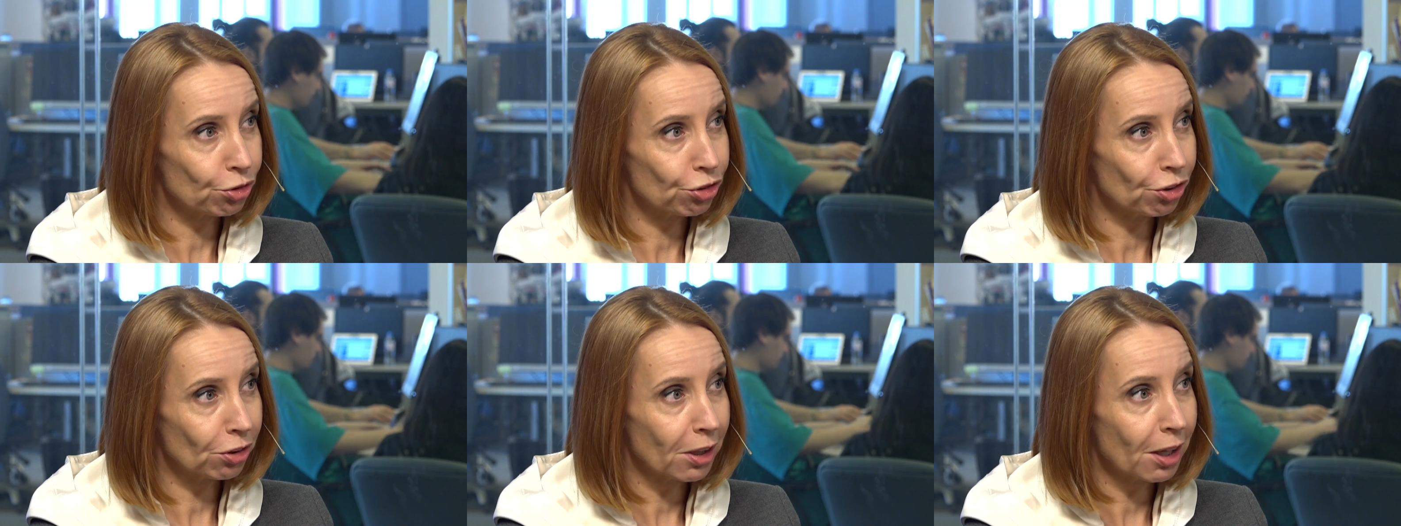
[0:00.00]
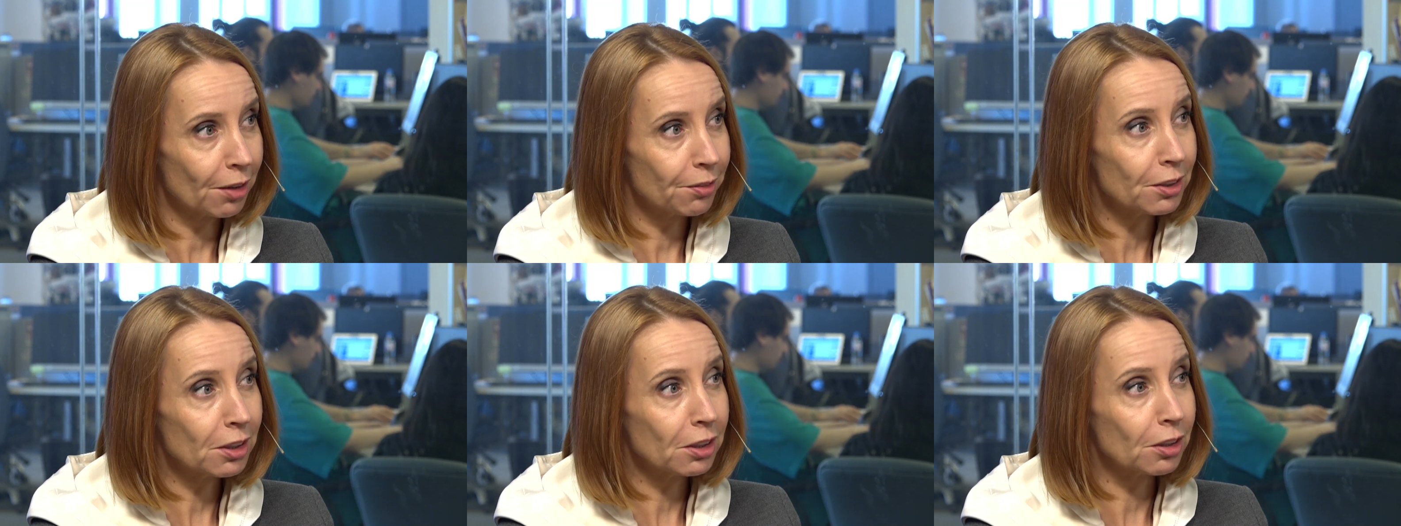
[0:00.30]

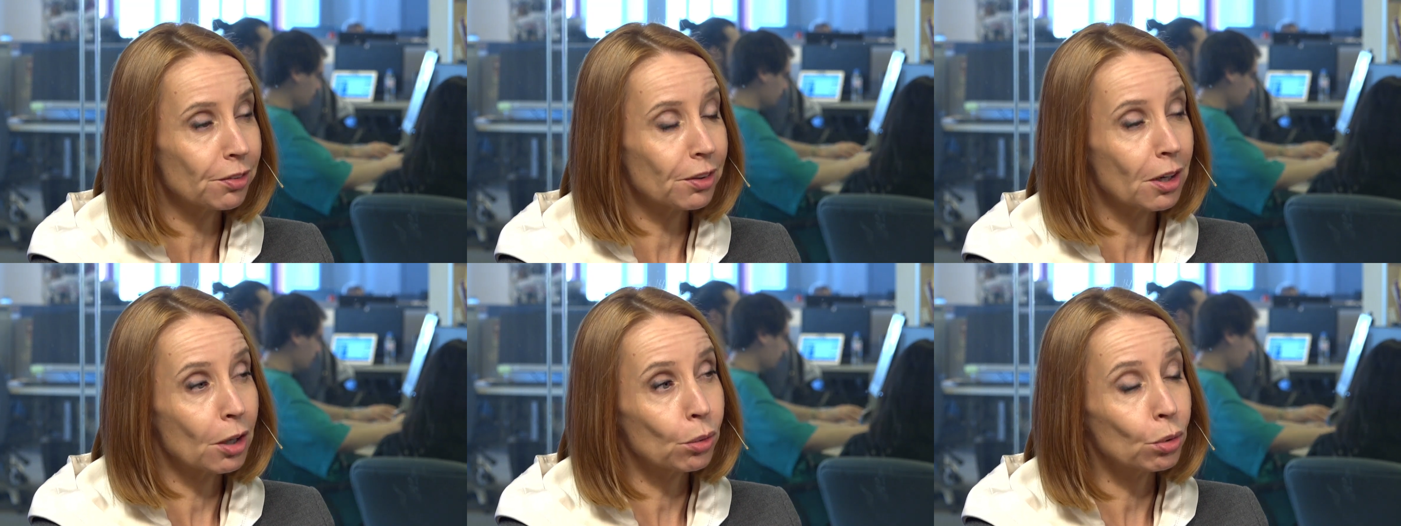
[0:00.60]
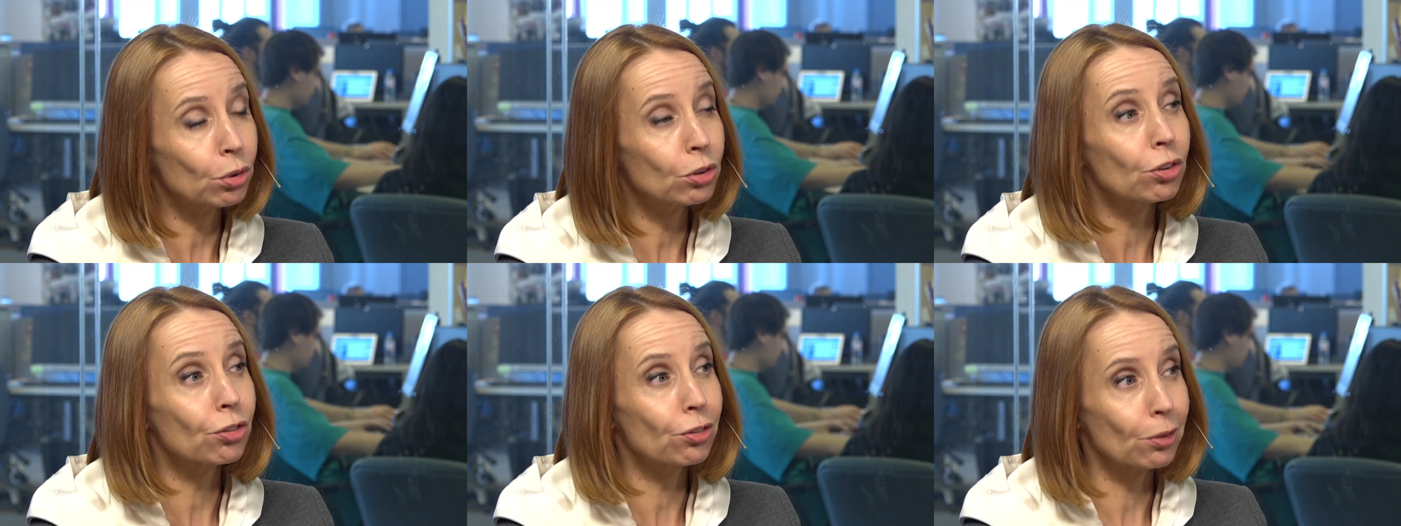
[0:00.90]
человека в
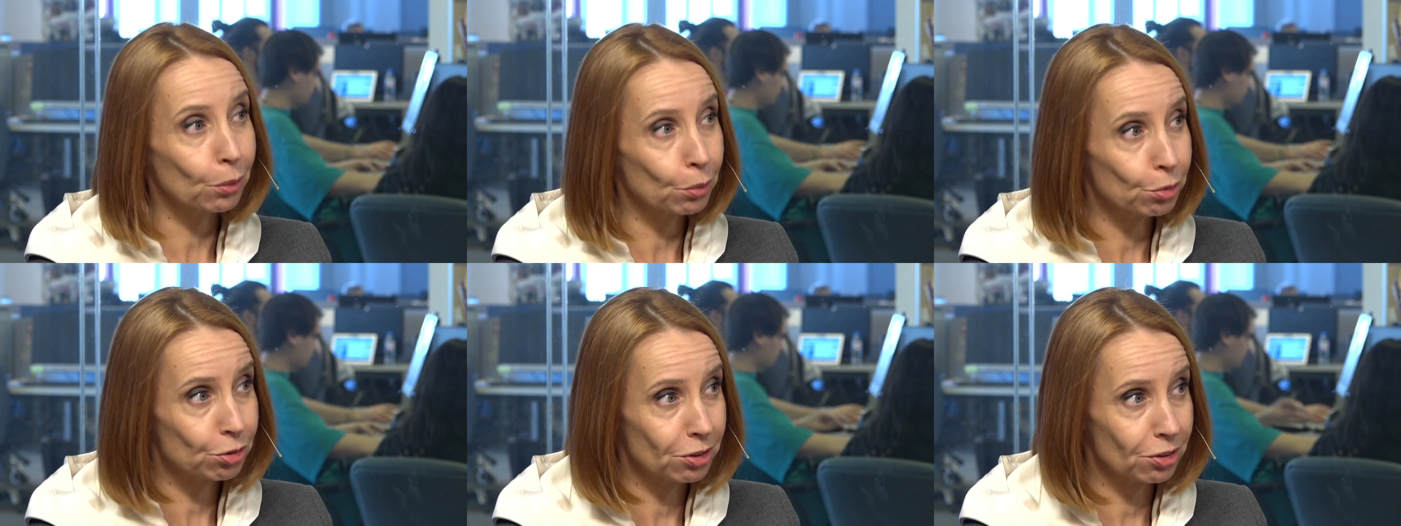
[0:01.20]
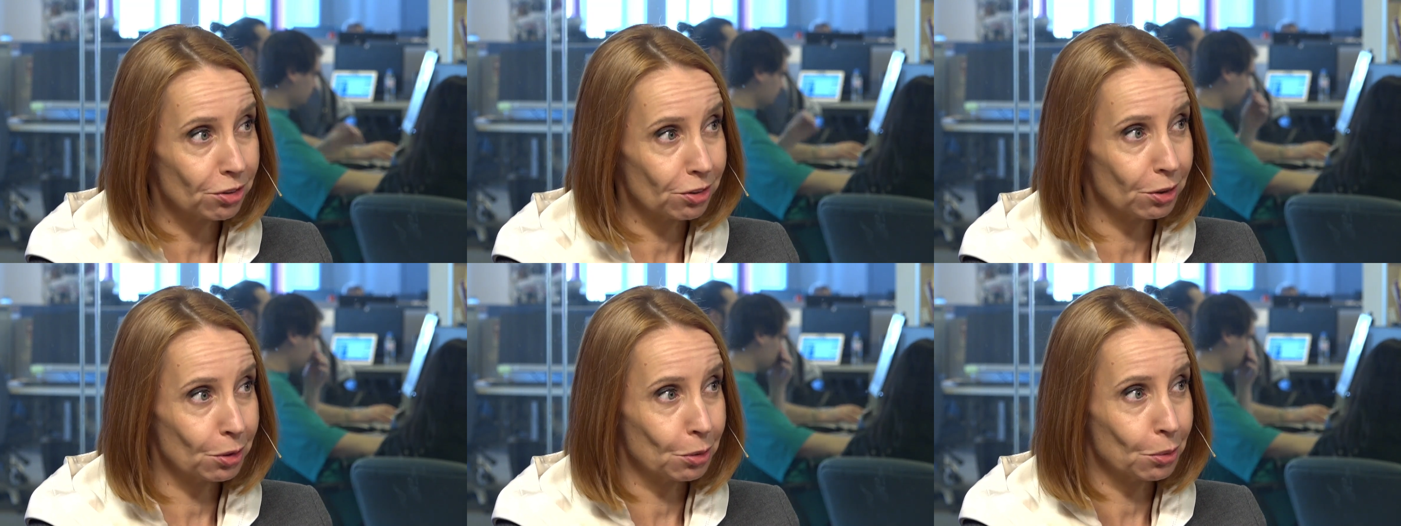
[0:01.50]
какой-то сложной
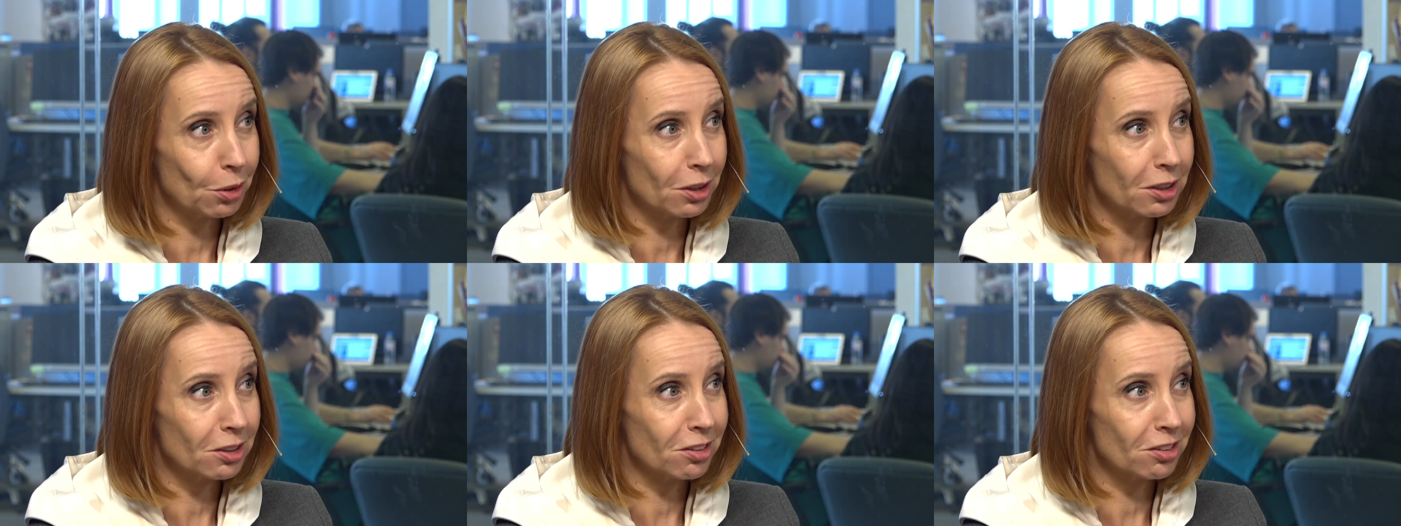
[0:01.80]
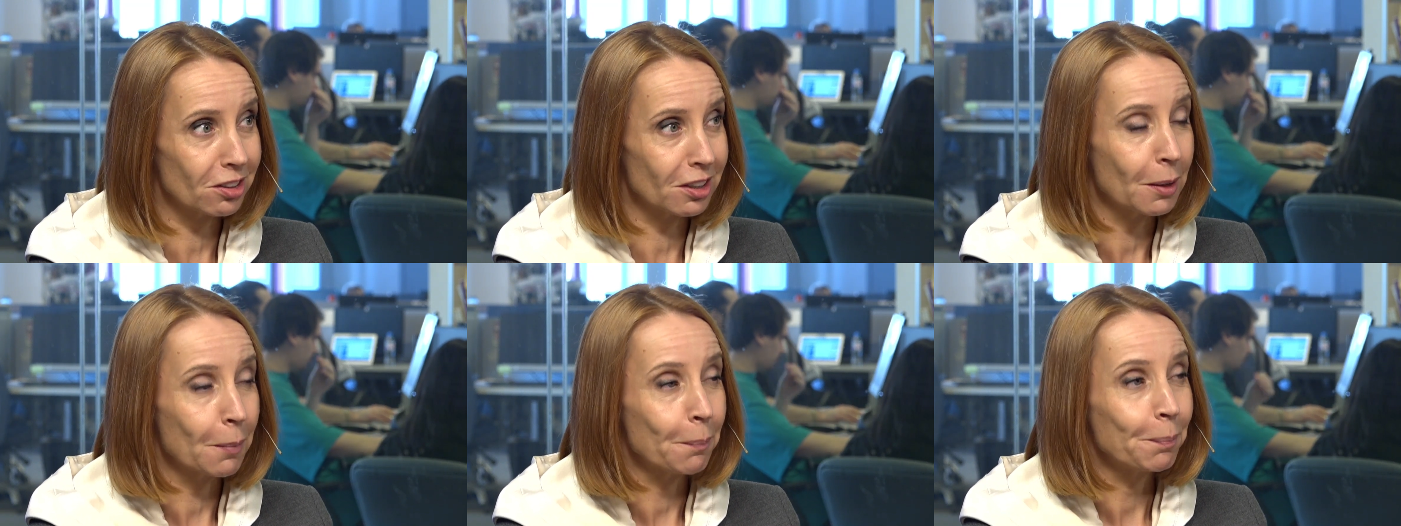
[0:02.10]

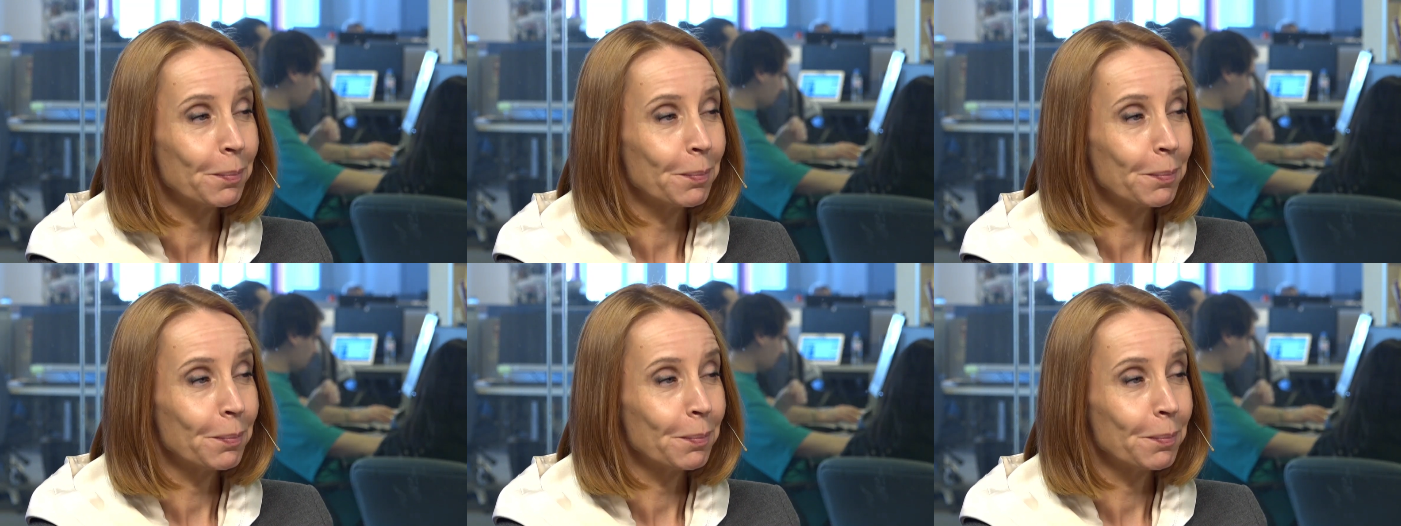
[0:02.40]
ситуации.